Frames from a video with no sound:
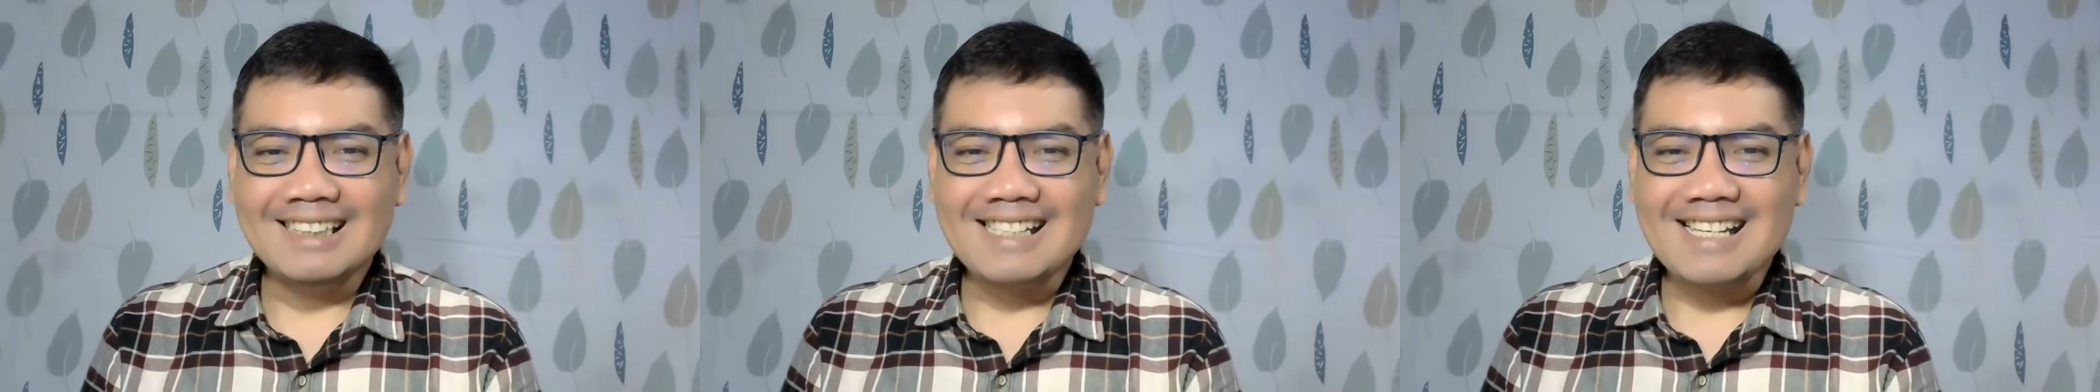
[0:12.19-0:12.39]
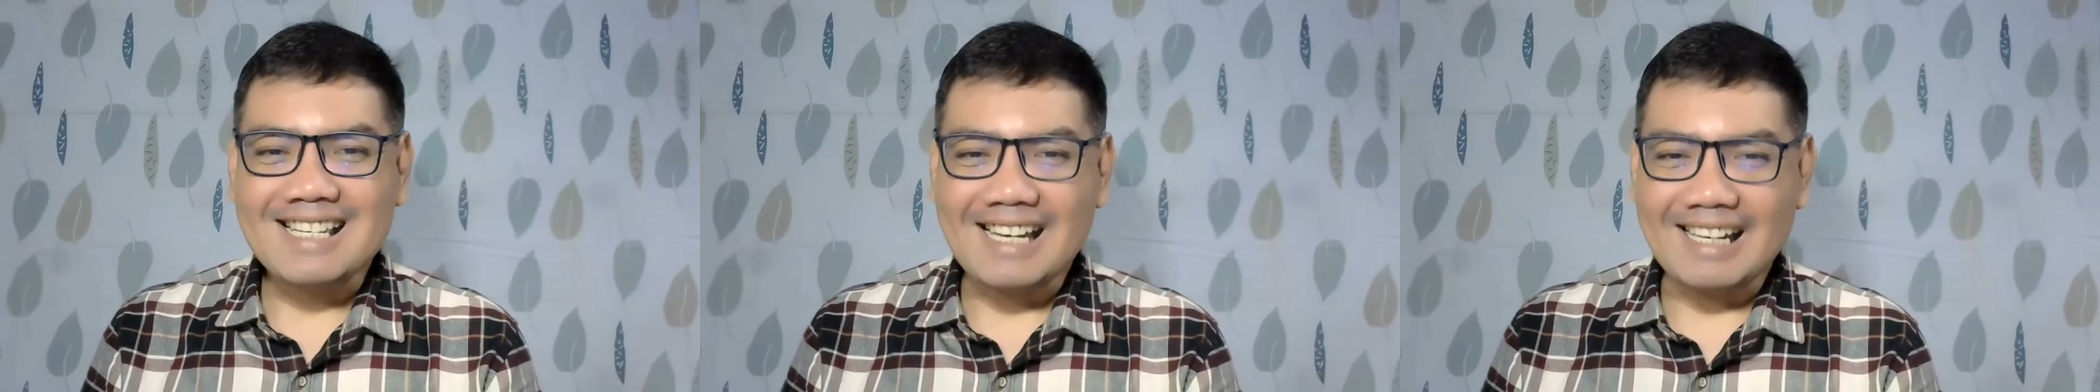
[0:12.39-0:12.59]

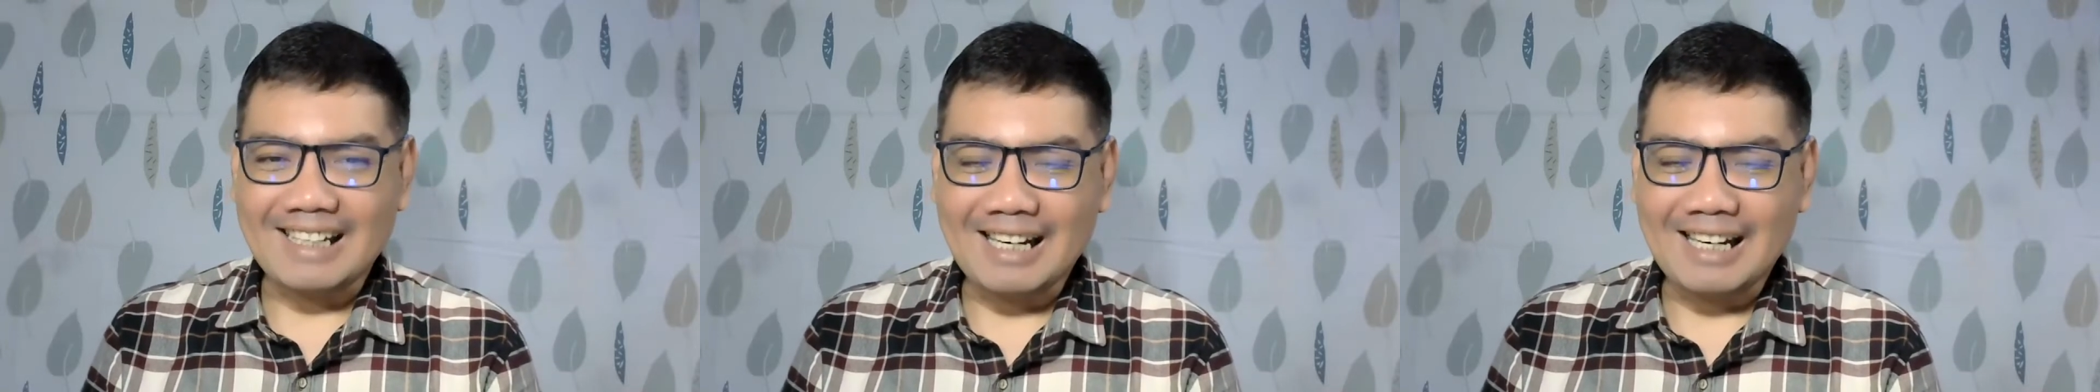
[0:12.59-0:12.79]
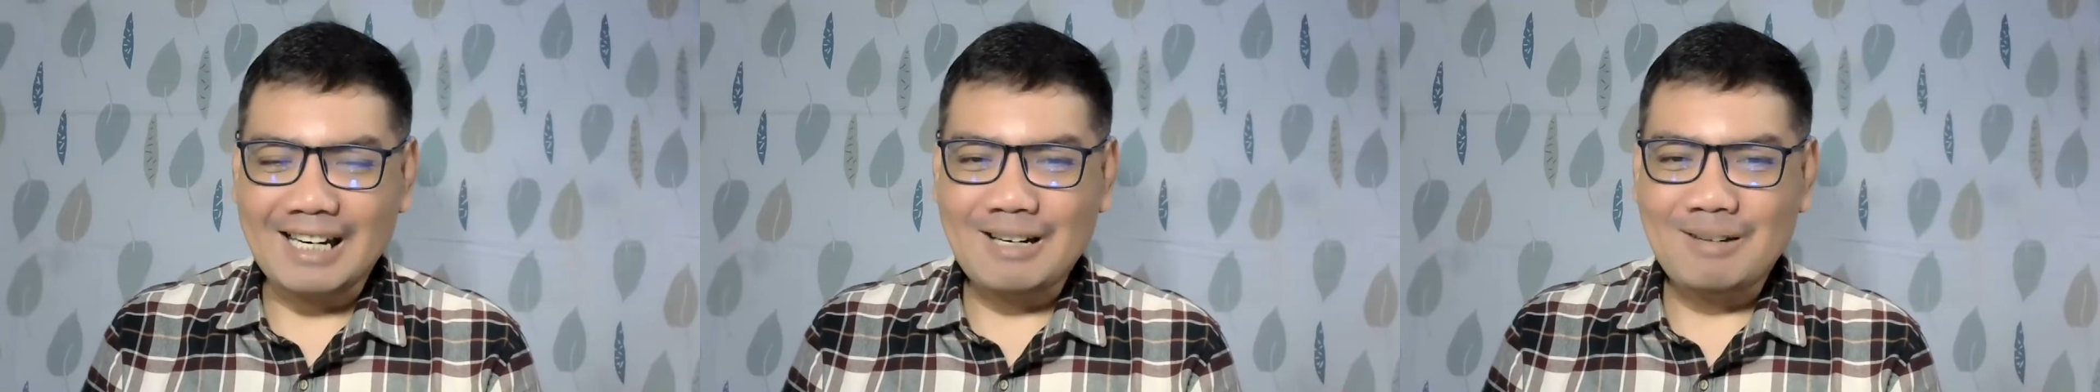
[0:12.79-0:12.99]

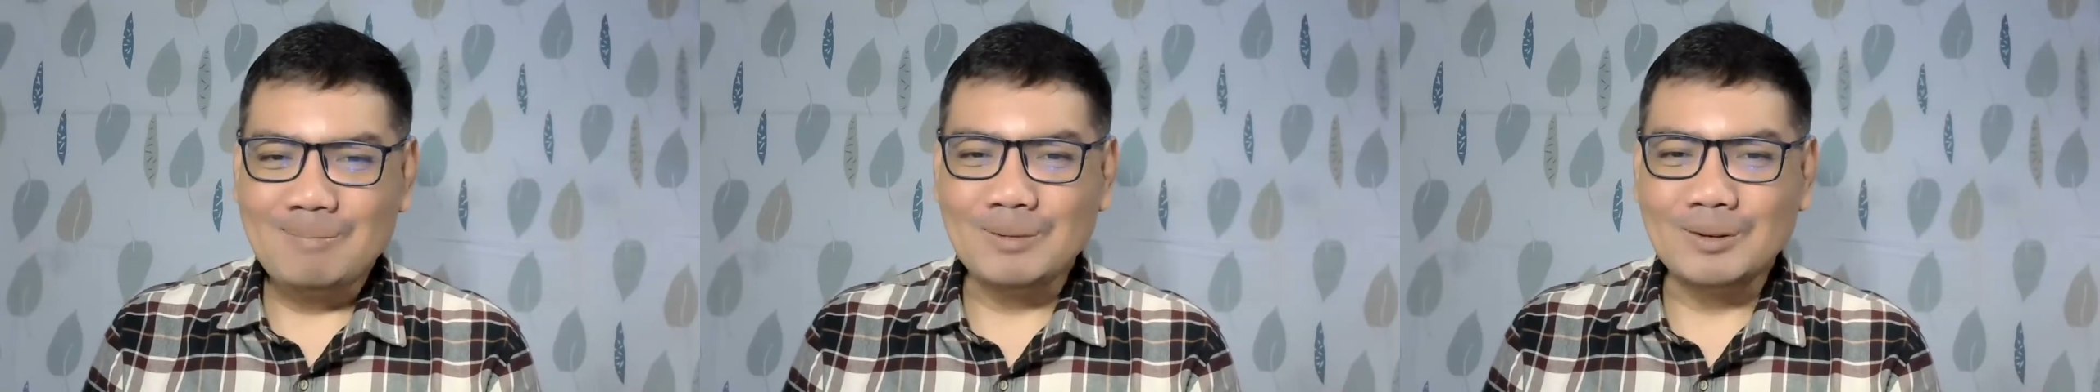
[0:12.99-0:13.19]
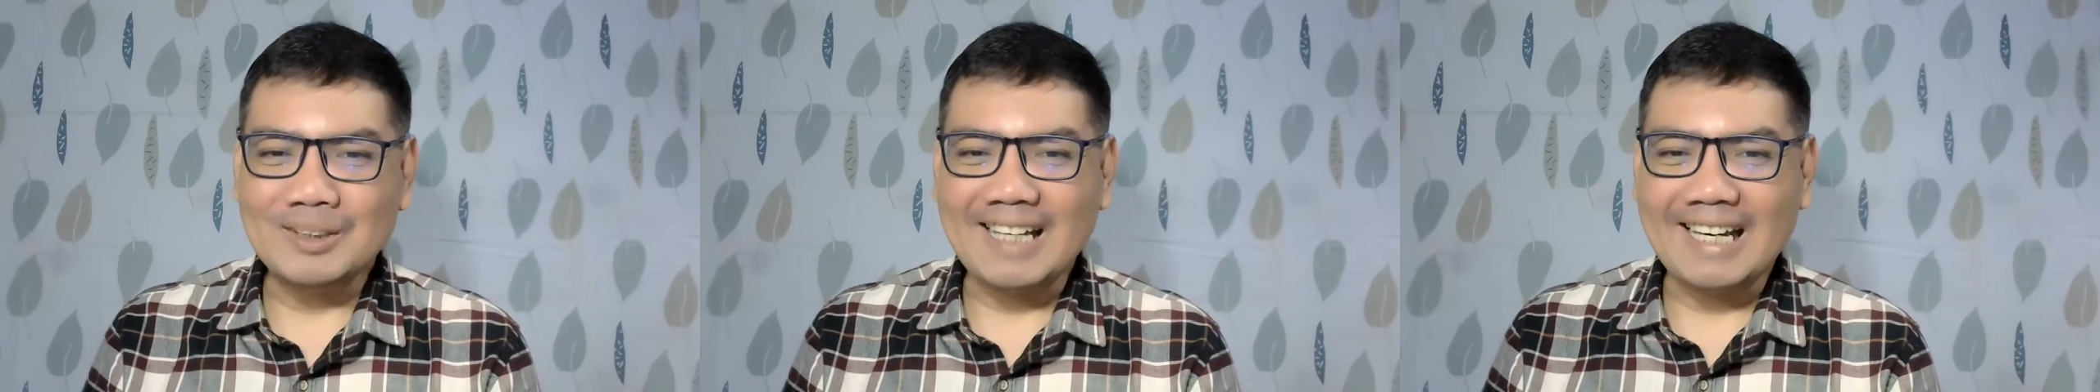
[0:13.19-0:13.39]
Saya
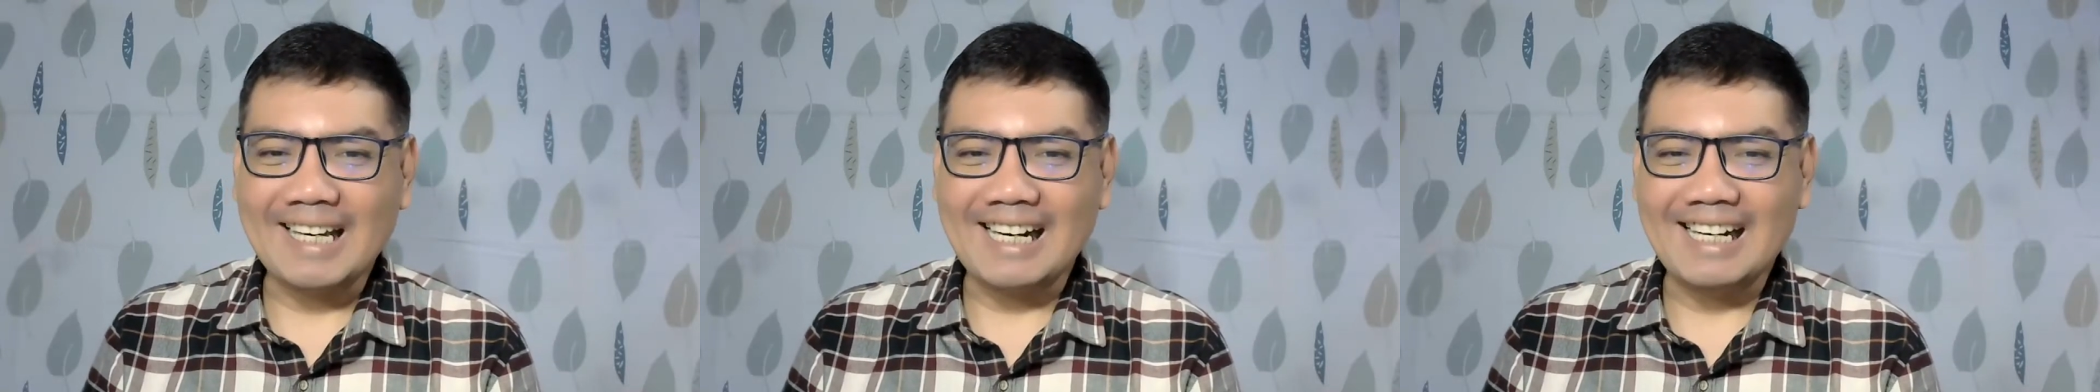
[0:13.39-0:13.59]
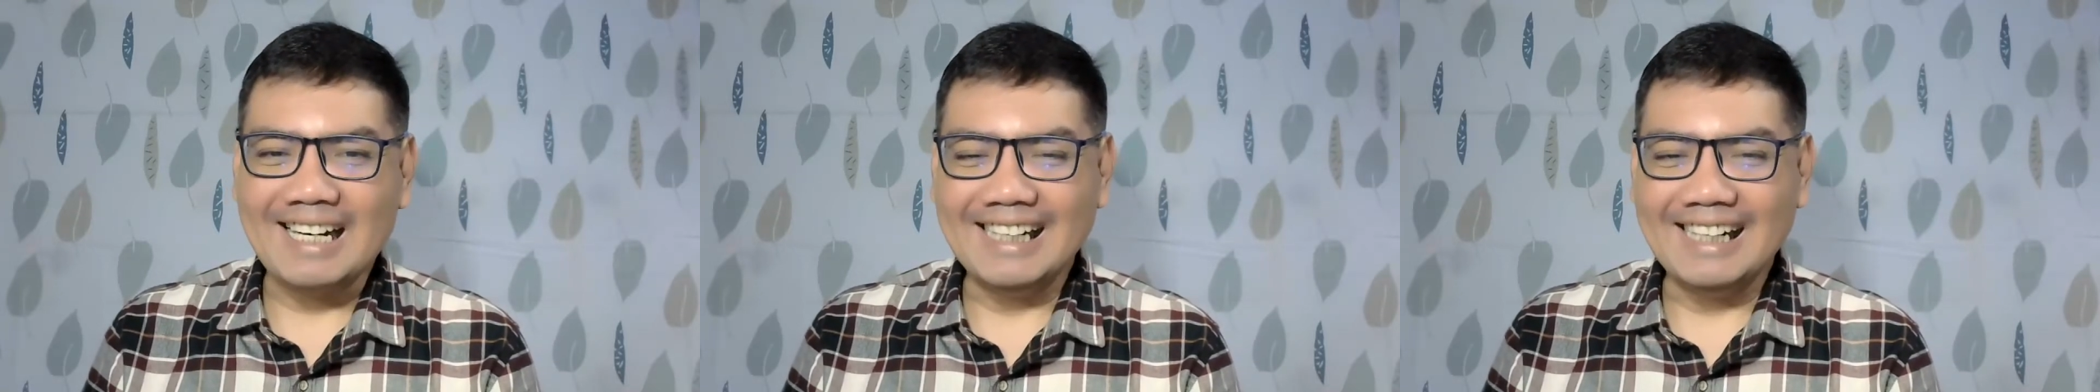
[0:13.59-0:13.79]

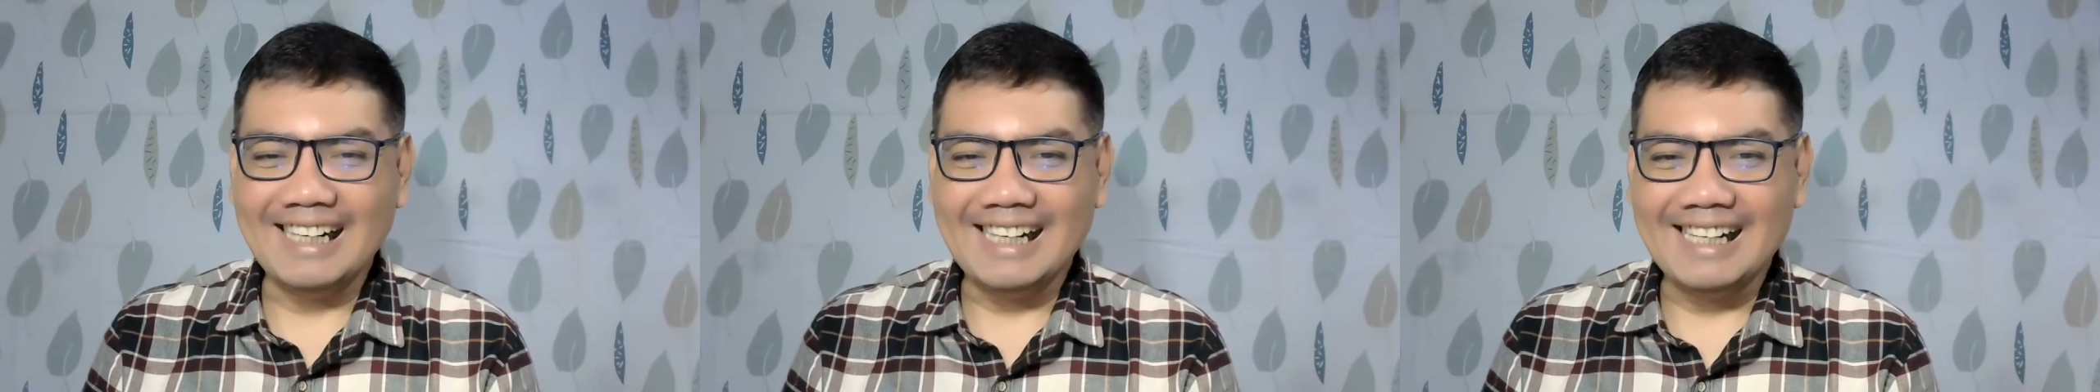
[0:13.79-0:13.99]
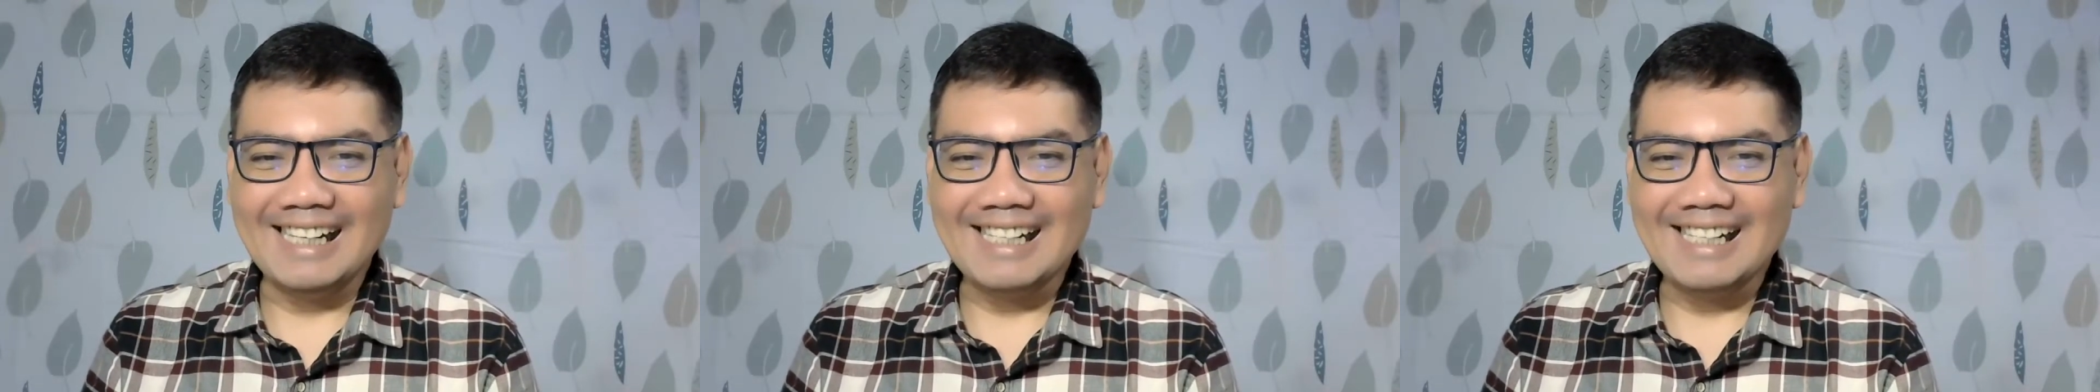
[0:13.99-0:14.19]
Mutiara
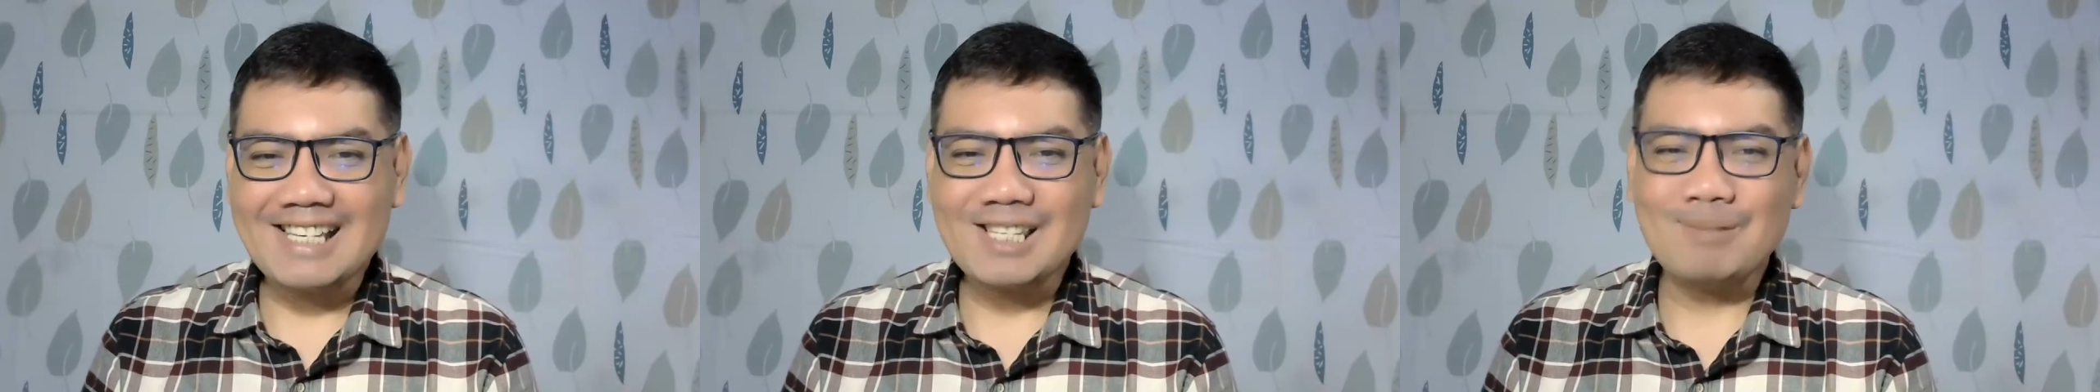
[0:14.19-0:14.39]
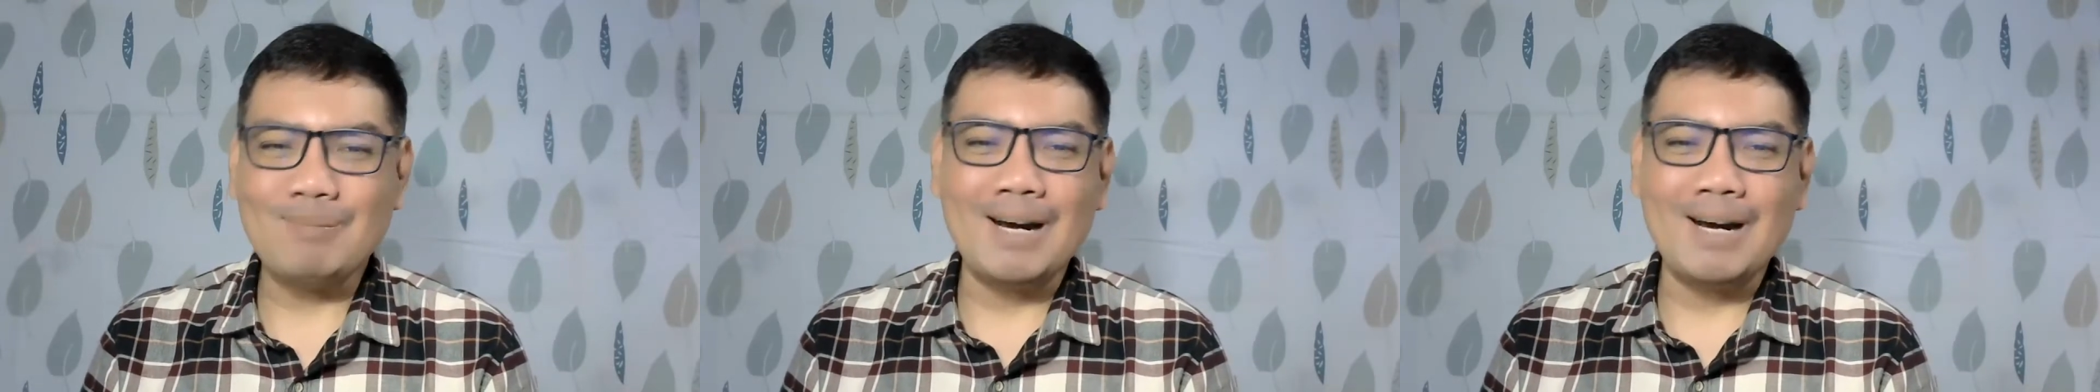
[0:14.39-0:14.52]
Andalas,